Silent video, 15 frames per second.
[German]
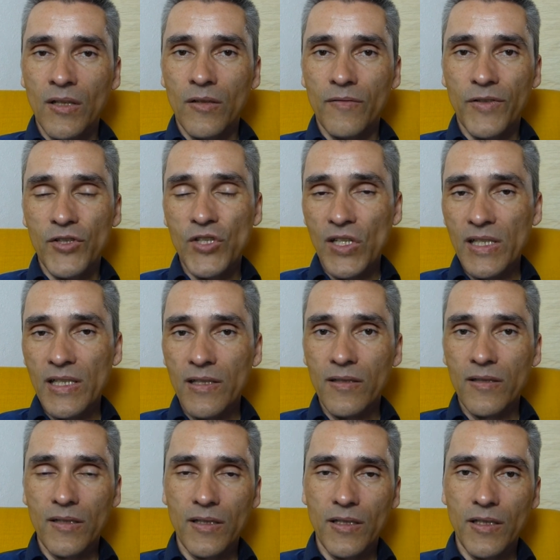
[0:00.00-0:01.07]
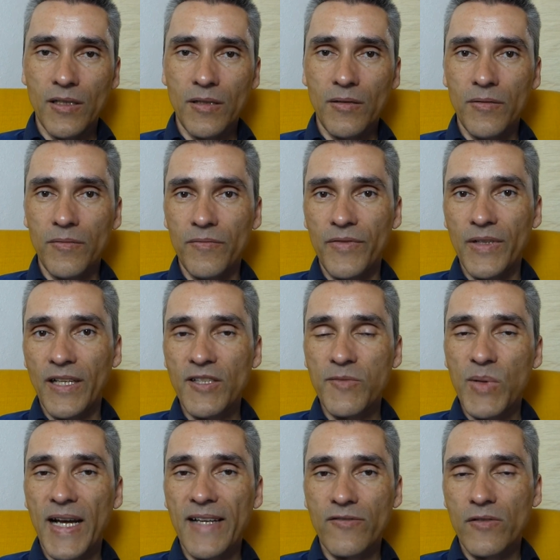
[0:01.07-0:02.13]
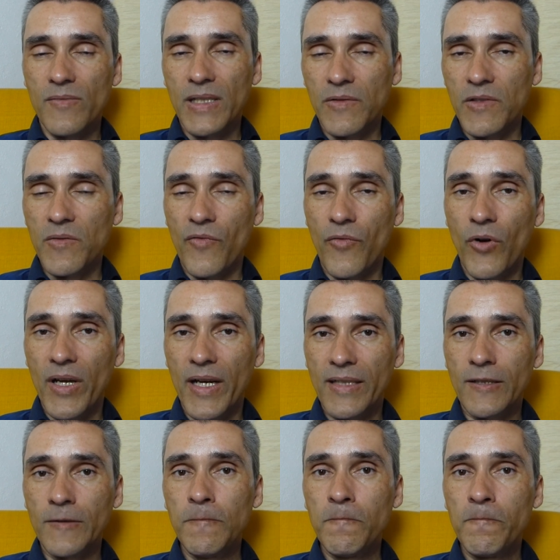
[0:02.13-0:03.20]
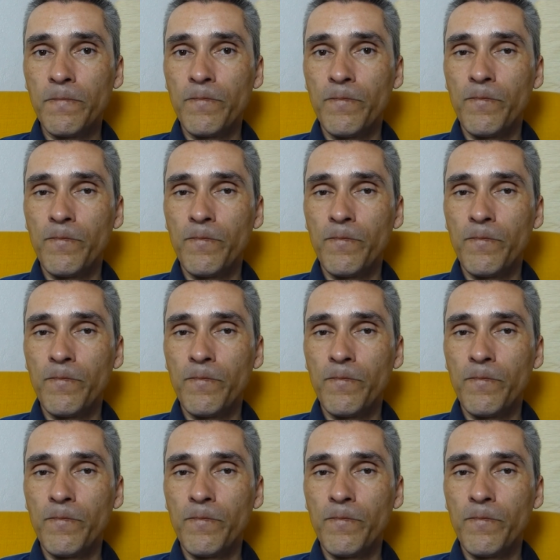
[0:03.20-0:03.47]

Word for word: und verschiedenen äh, Finanzblasen und so weiter, was wir vorher hatten.